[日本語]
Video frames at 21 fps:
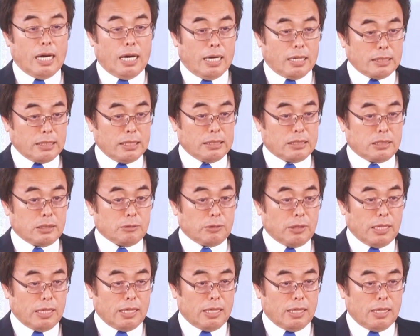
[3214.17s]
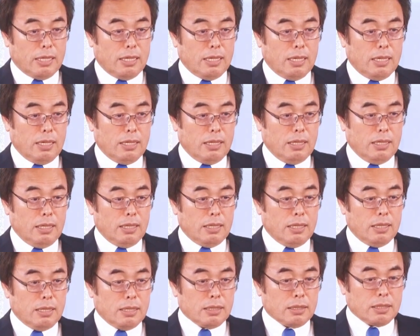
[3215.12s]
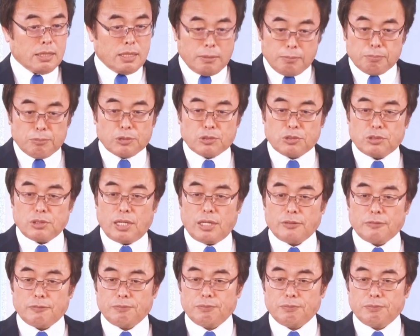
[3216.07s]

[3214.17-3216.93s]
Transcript: ギツは禁物なの